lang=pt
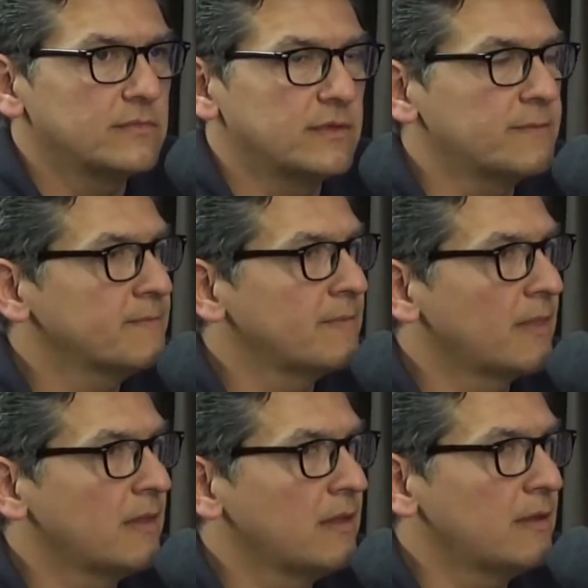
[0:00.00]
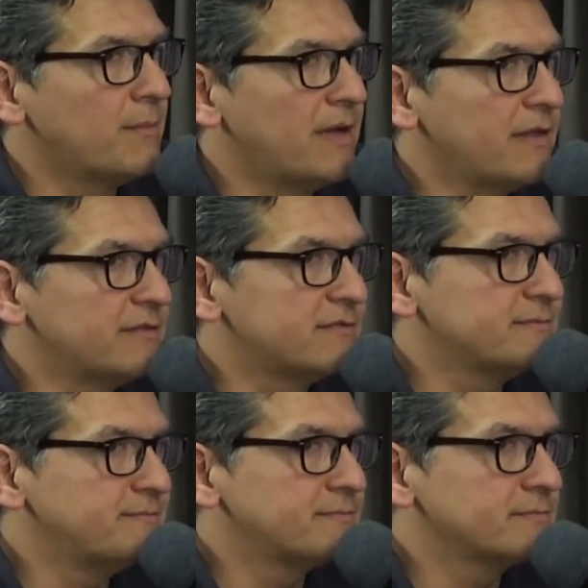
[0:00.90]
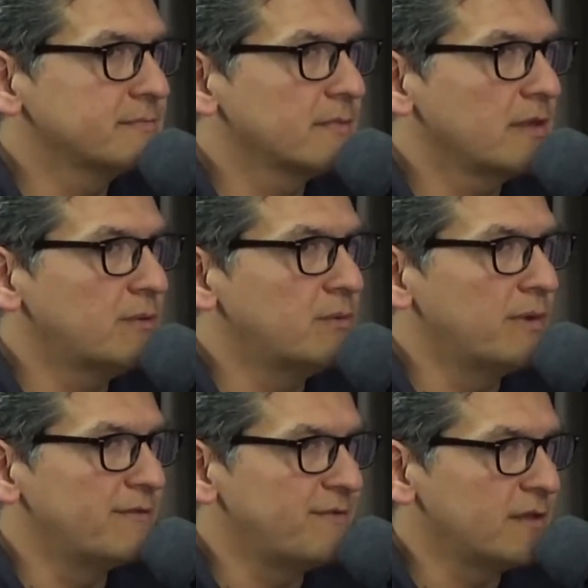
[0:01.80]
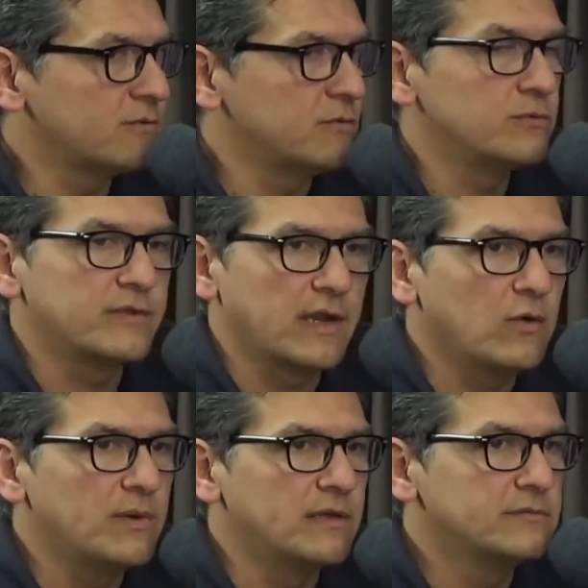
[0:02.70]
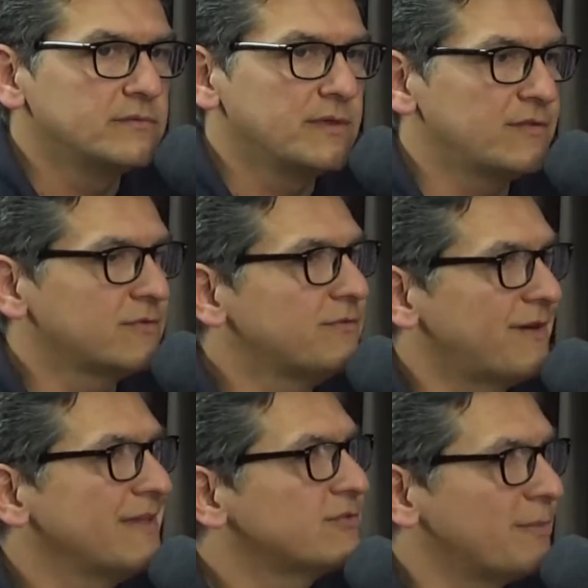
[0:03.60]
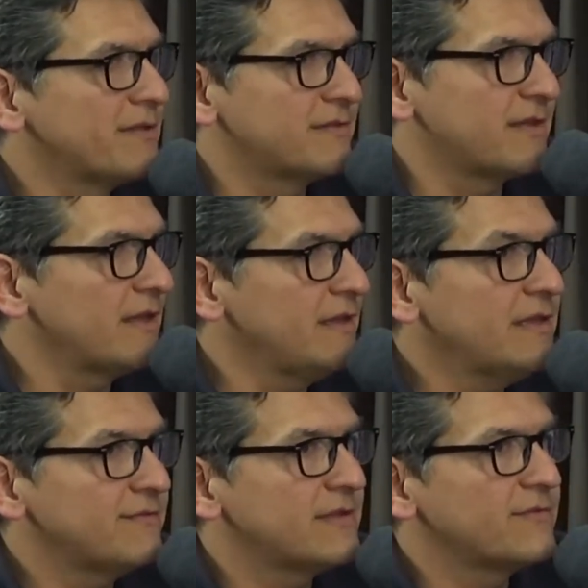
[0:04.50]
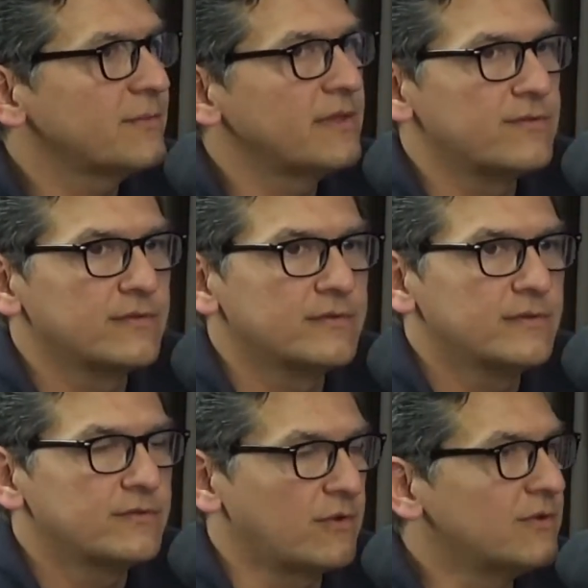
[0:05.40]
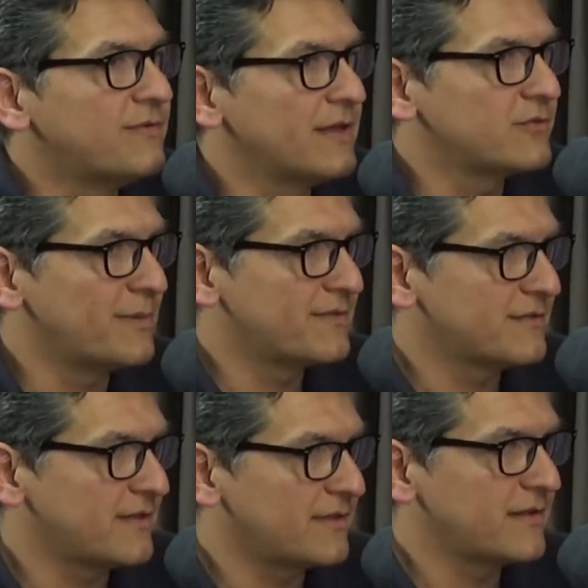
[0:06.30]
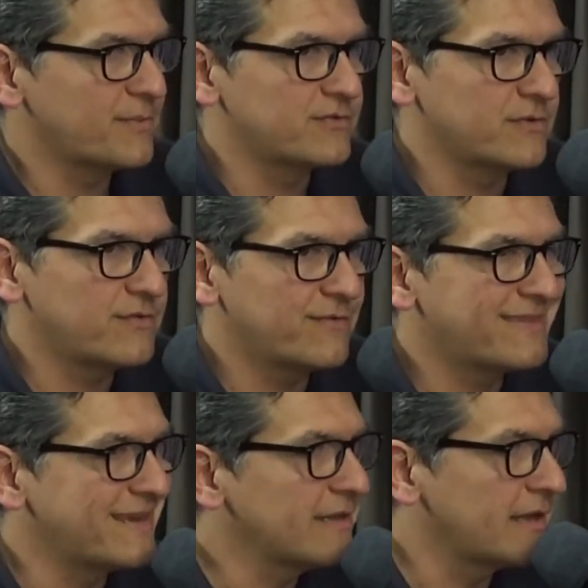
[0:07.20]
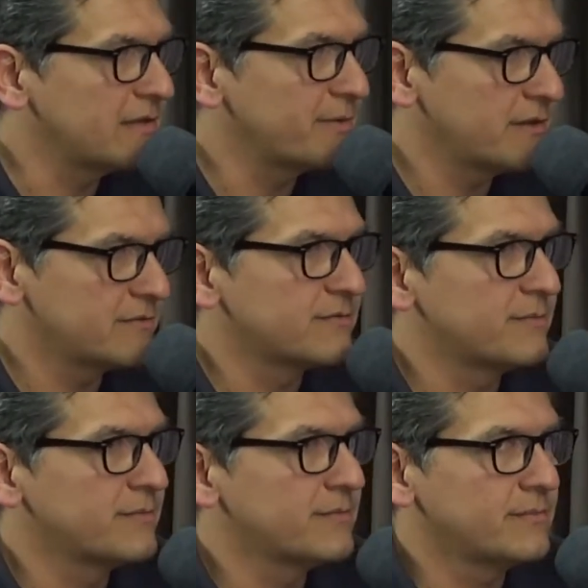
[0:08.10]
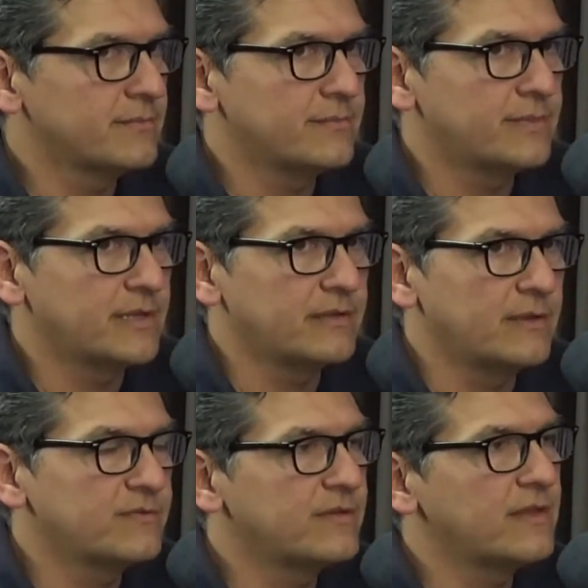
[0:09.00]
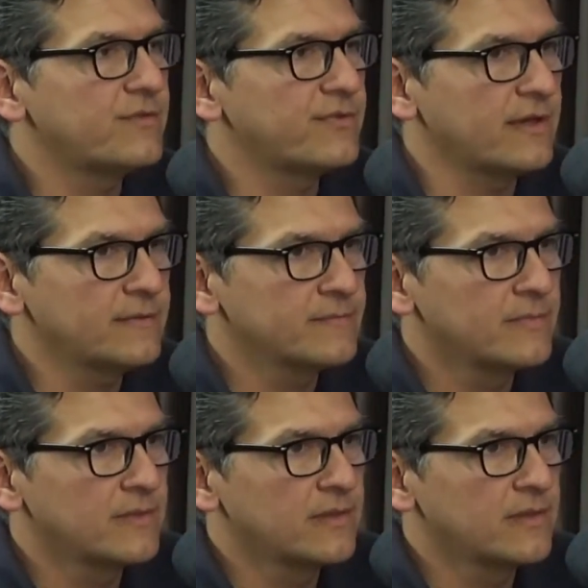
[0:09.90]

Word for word: Né? Mas um evento, um trauma, isso vai somatizar inevitavelmente. Só não vai somatizar se a pessoa estiver treinada para isso. Para não se deixar.